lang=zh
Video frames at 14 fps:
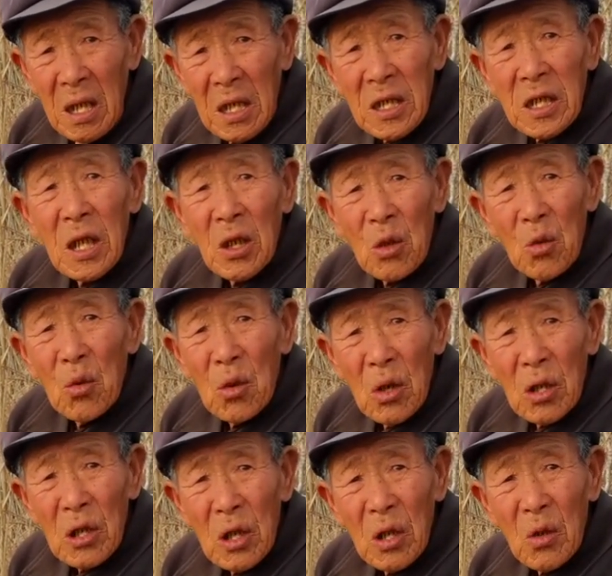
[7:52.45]
生炉
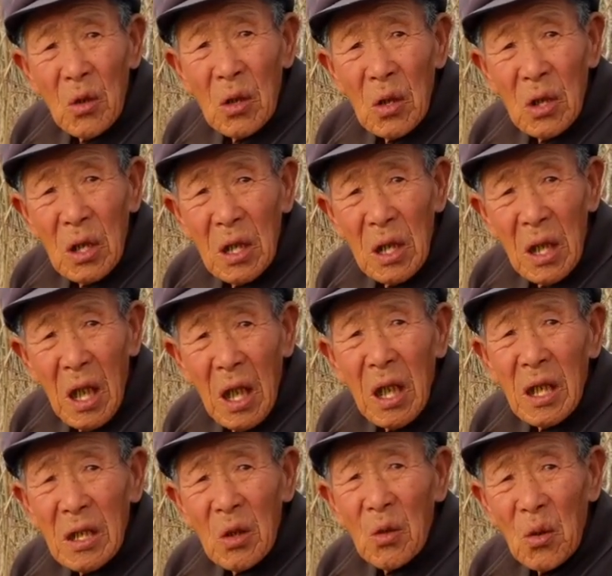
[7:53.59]
呃生炉子用哦，
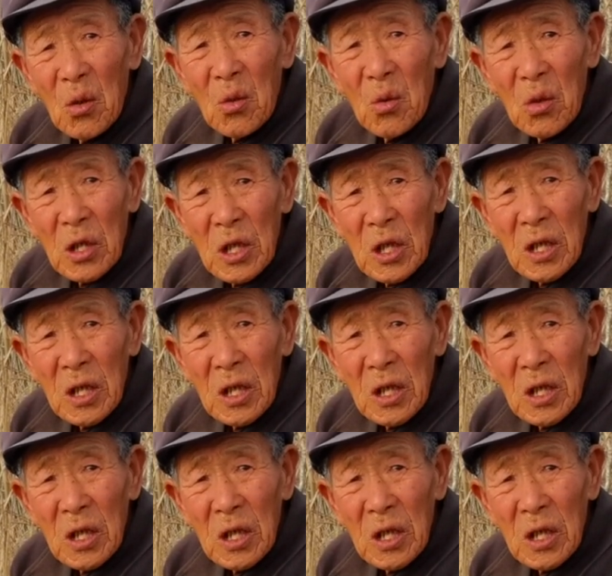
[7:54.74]
对对，